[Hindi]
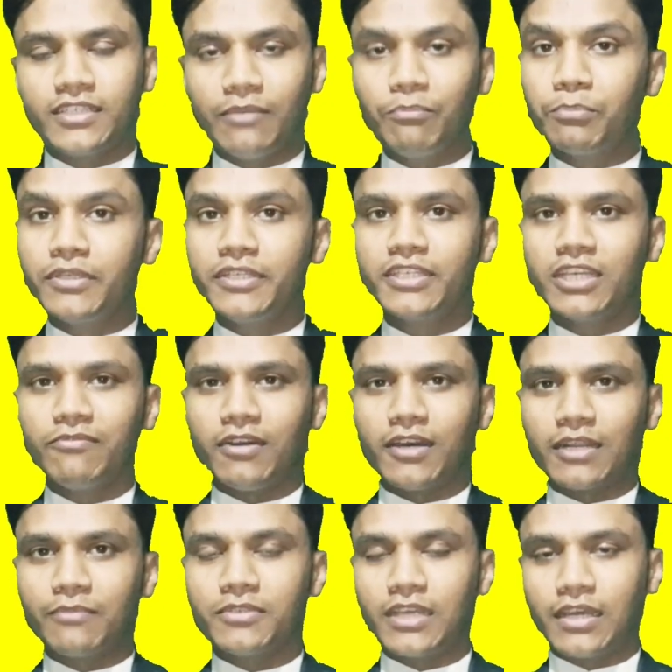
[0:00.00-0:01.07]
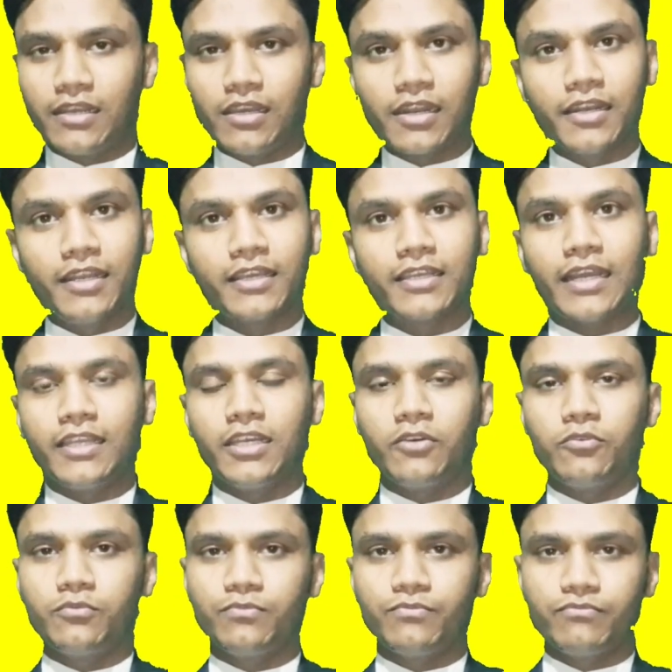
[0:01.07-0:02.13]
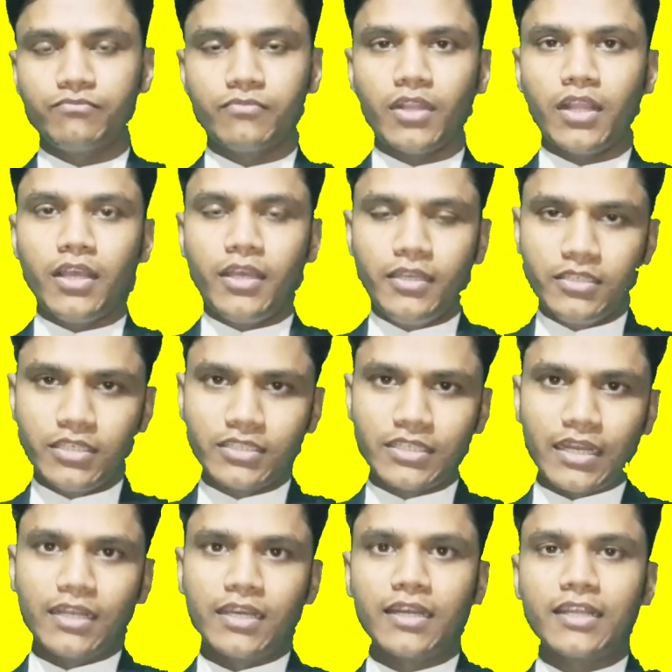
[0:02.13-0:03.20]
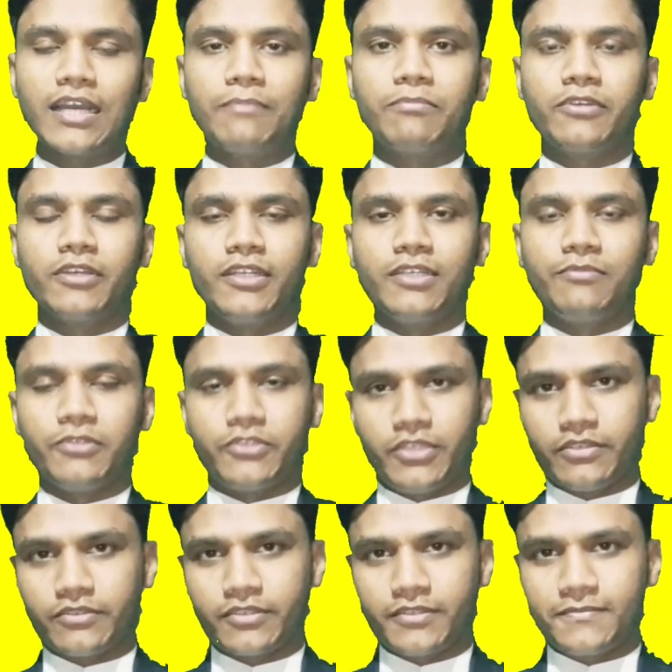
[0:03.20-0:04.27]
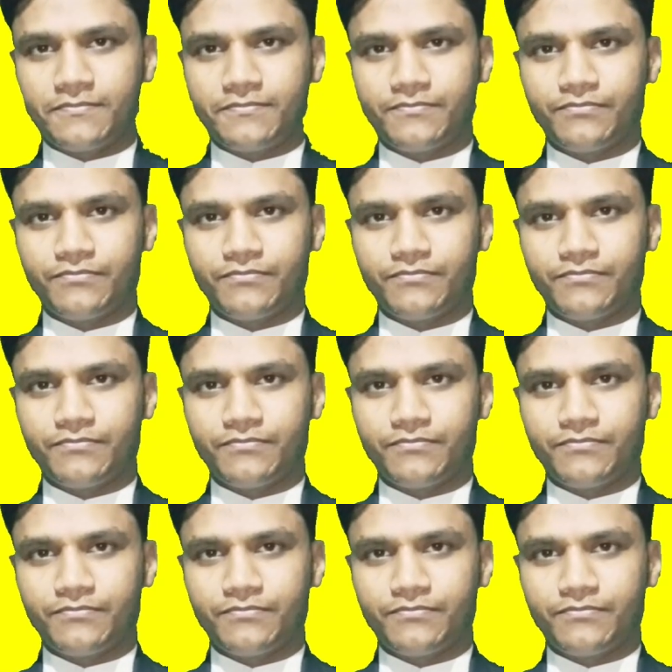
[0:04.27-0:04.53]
कंपनी के बारे में जानकारी लेके आया हूँ ये जानकारी आपके लिए विशेष है